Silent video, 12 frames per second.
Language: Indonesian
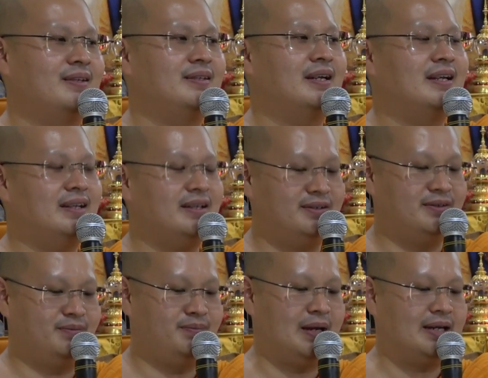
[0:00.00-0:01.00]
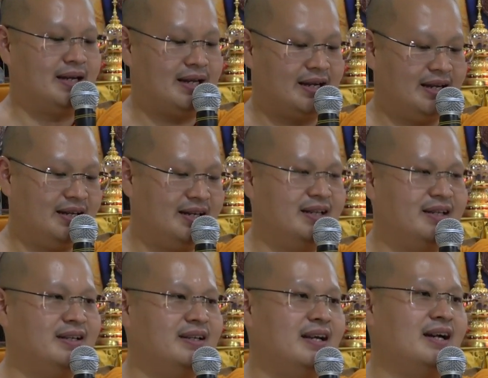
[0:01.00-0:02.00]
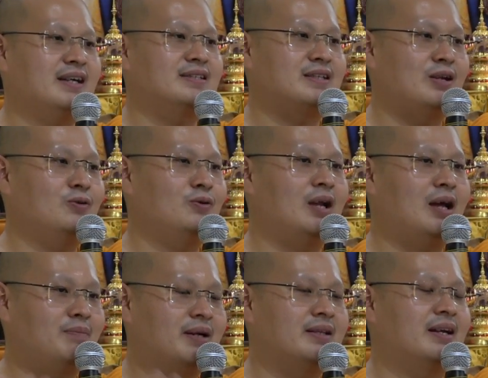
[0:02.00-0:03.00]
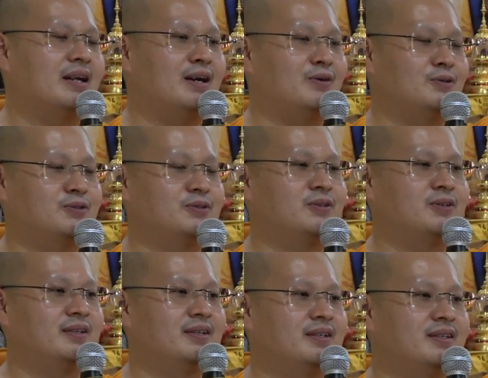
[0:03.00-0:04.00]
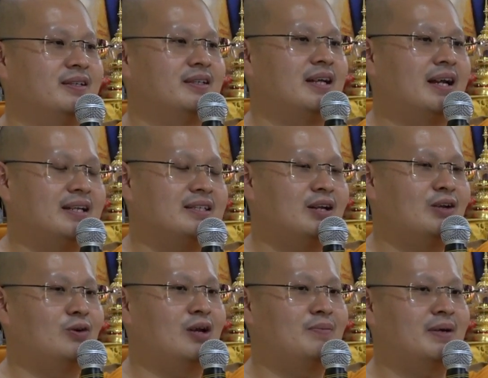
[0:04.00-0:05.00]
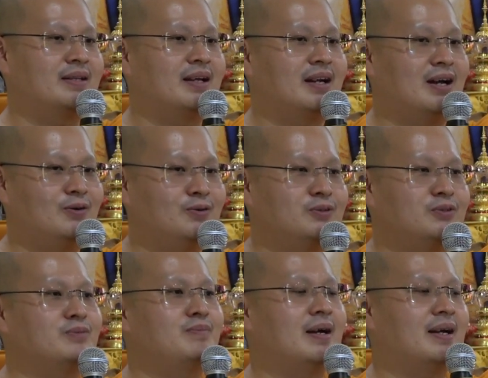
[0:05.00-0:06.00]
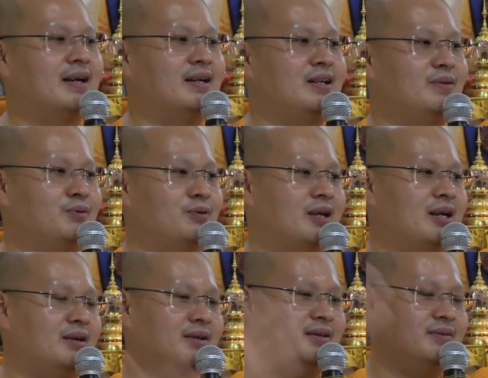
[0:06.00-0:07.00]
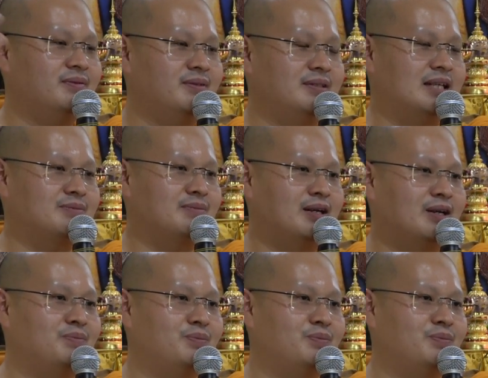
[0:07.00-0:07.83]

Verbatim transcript: Jadi peta yang ini dia akan selalu lapar dan haus karena selalu lapar dan haus maka dia punya jasmani